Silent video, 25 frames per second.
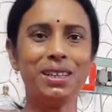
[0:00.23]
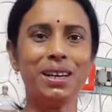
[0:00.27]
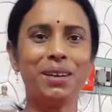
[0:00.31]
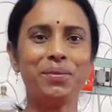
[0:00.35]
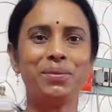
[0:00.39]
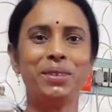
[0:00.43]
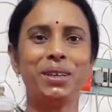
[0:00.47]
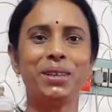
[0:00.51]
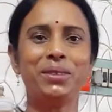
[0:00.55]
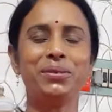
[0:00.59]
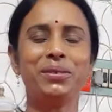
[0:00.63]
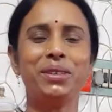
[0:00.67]

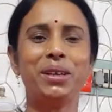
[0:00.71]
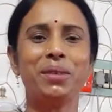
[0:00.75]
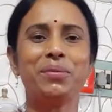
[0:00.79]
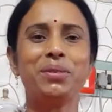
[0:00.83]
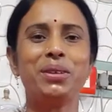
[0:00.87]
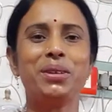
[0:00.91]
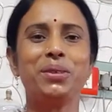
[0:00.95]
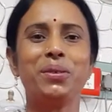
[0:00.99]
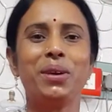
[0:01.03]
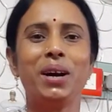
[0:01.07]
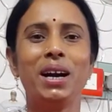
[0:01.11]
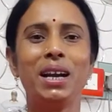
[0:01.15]
আফটারনুন
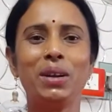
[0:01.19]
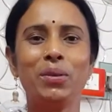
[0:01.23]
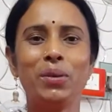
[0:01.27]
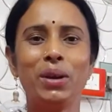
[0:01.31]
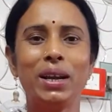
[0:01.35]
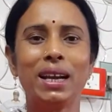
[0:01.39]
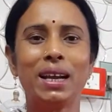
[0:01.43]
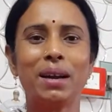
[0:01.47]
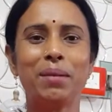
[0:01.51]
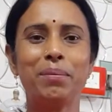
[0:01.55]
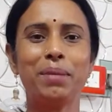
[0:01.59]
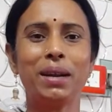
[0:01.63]
এভরিওয়ান
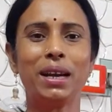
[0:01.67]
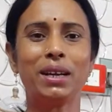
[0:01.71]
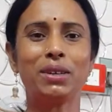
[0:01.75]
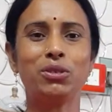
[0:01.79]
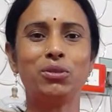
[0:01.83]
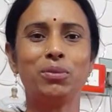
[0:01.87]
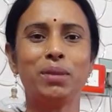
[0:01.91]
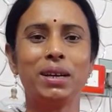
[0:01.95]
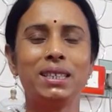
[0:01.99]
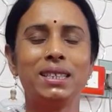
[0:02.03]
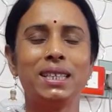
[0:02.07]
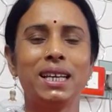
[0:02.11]
ওয়েলকাম
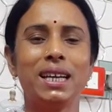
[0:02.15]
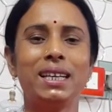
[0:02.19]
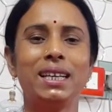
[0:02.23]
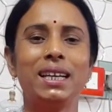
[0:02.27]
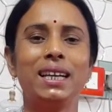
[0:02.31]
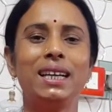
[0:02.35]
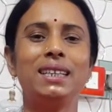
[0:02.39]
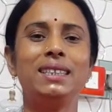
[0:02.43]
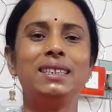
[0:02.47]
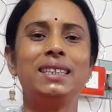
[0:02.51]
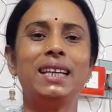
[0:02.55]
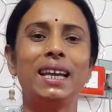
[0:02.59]
ব্যাক টু মাই
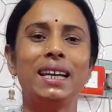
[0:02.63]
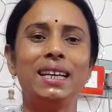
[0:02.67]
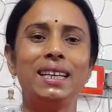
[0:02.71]
চ্যানেল